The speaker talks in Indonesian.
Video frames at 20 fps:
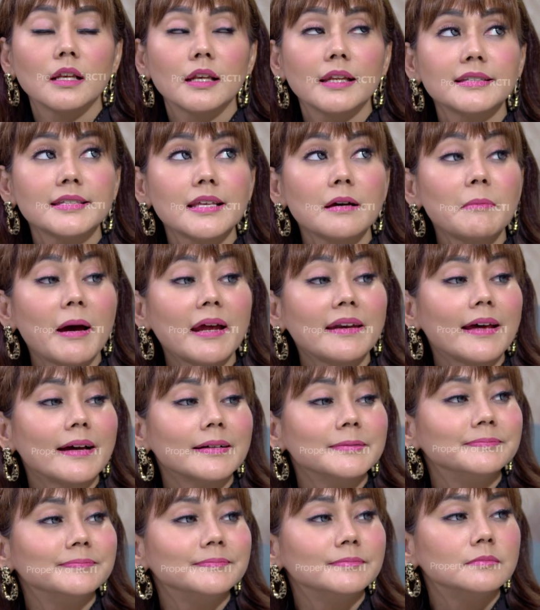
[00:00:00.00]
Lisa mana?
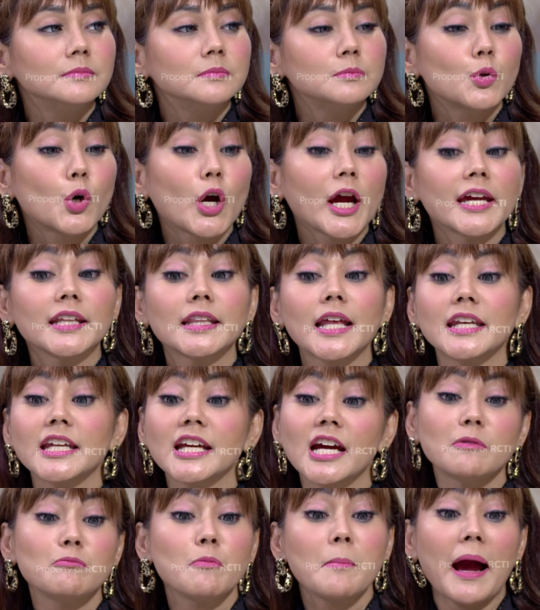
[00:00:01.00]
Bukannya tadi
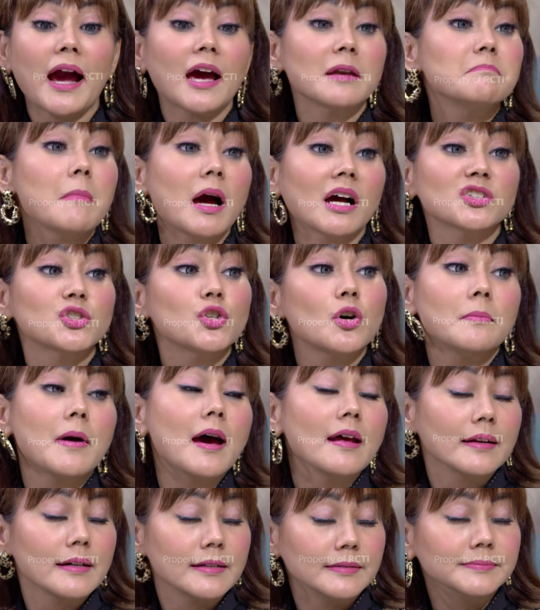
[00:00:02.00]
kamu makan bakso
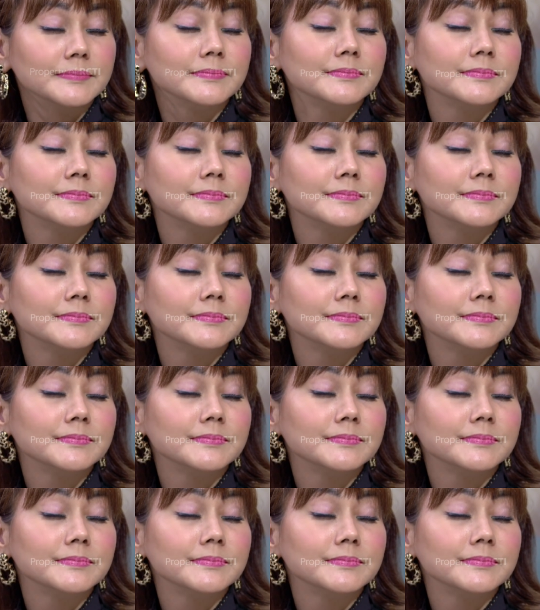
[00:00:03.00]
bareng?